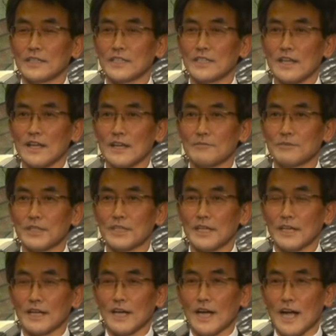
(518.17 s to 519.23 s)
이 사람을
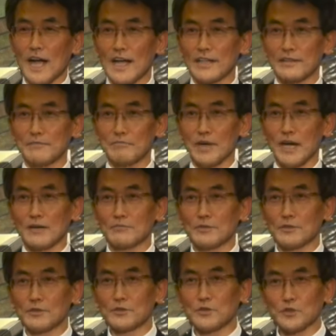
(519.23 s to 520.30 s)
한
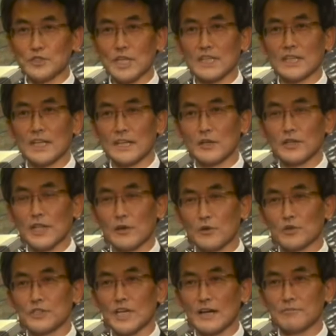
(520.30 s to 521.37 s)
마음으로
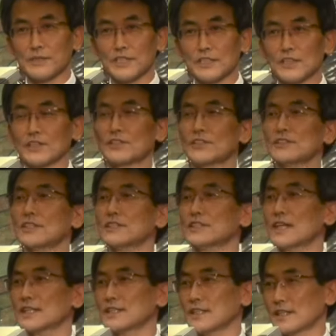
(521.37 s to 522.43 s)
쫓아내고자 하면 어떤
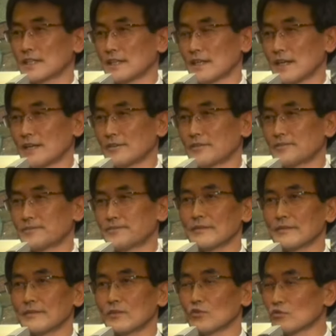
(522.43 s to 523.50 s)
현상이 생길까요?
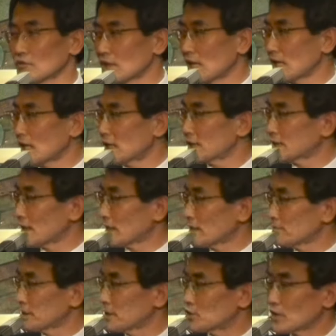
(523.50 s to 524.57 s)
누군가가 그
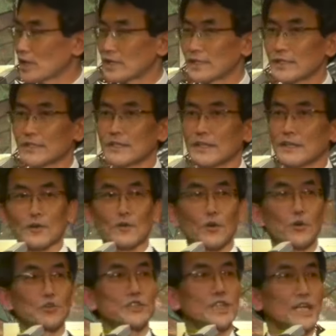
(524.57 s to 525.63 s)
사람의 죄를
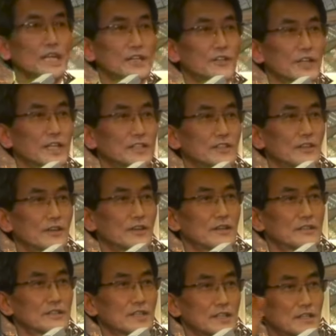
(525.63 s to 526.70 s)
고지해야 되겠죠.
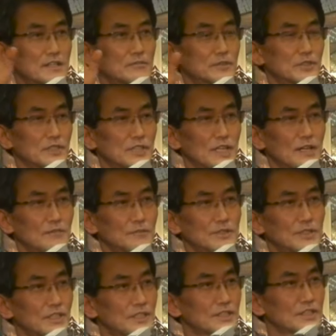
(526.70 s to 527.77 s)
자, 여러분, 이
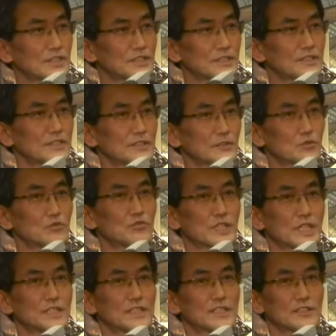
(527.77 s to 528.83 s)
사람은 이런, 이런, 이런
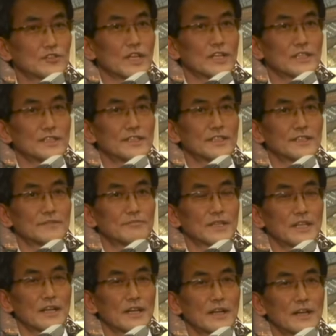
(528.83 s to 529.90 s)
구체적인 죄를
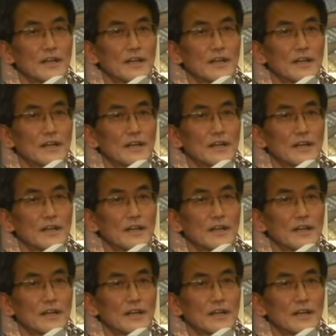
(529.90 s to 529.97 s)
지었습니다.